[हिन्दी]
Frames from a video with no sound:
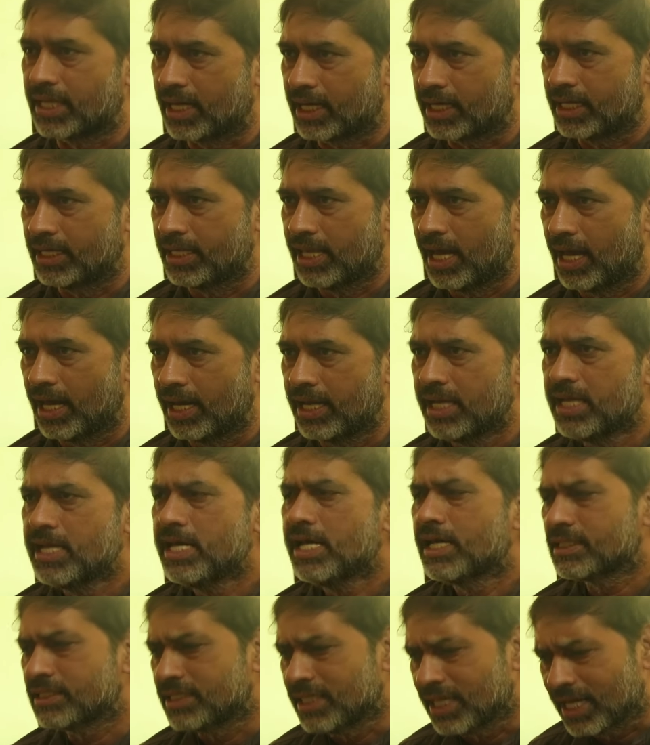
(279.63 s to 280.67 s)
करके जा रहे
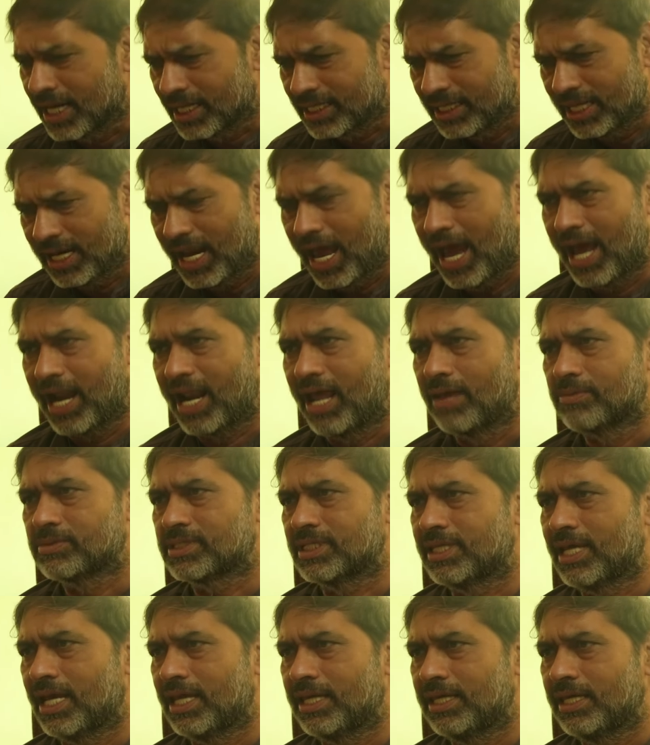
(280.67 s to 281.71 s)
हैं धीरे धीरे आराम
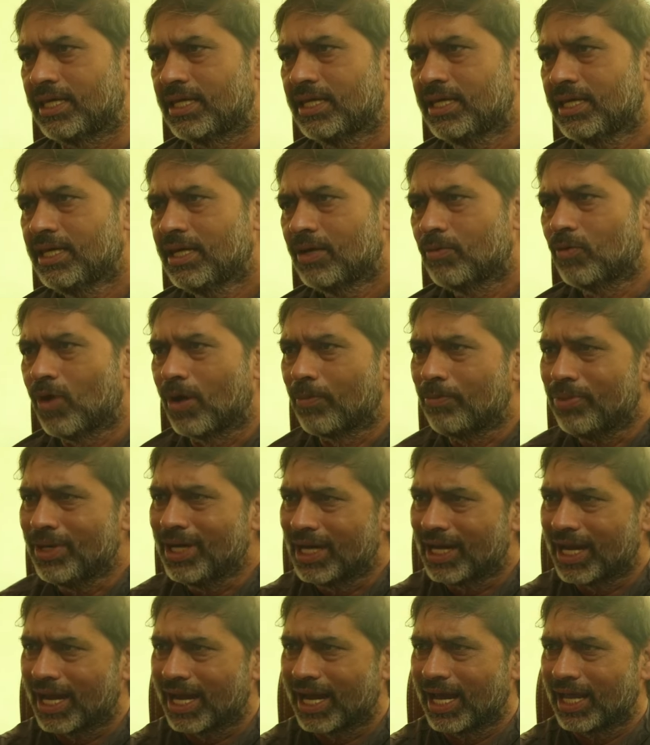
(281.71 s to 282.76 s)
से जाइए वहाँ
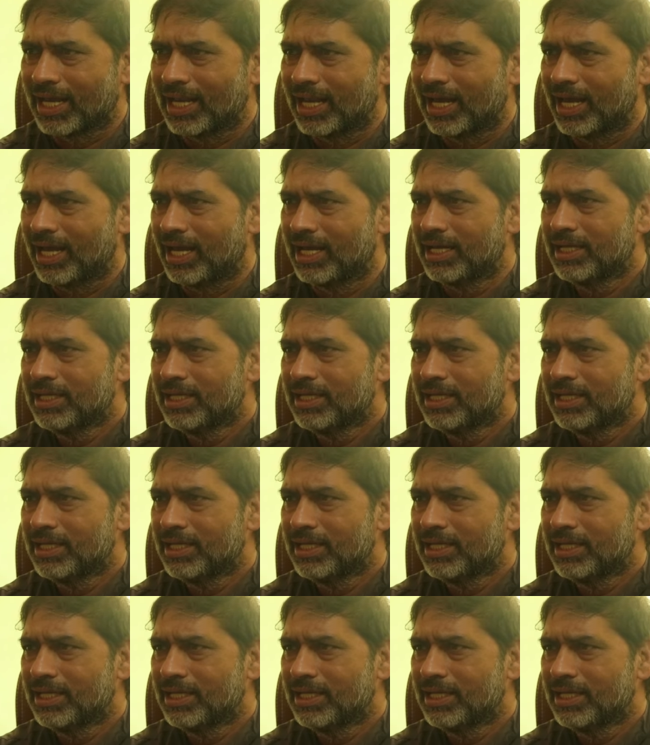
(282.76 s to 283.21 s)
भीड़ लगाना